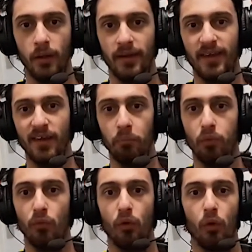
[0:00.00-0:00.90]
qui est
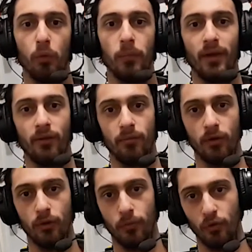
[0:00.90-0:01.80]
pour un placement
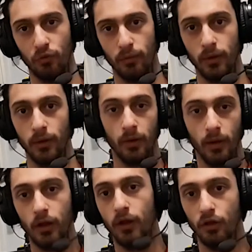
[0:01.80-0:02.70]
de produit.
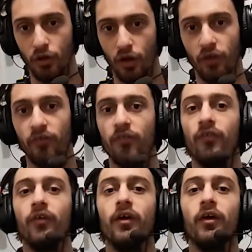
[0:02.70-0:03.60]
Et j'aurais
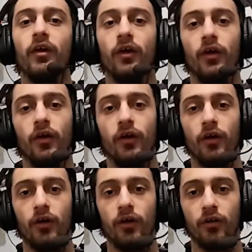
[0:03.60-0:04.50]
fait,
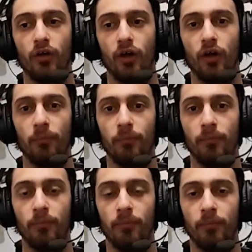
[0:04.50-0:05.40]
euh,
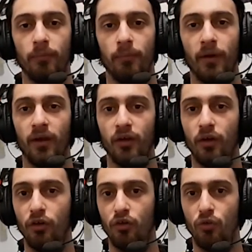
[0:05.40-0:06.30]

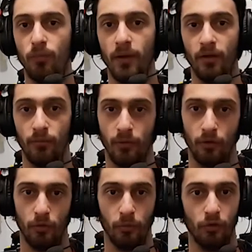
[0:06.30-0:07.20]
parle du placement
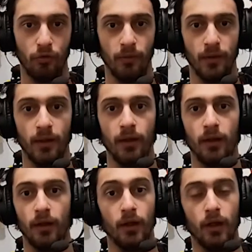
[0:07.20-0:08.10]
de produits
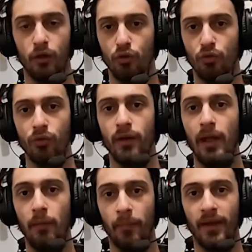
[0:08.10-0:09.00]
tout de suite
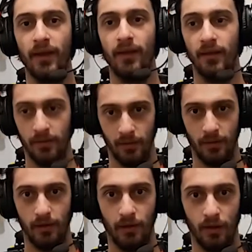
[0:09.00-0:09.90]
après
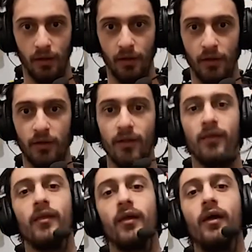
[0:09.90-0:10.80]
euh,
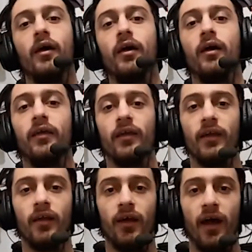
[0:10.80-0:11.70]
euh, cette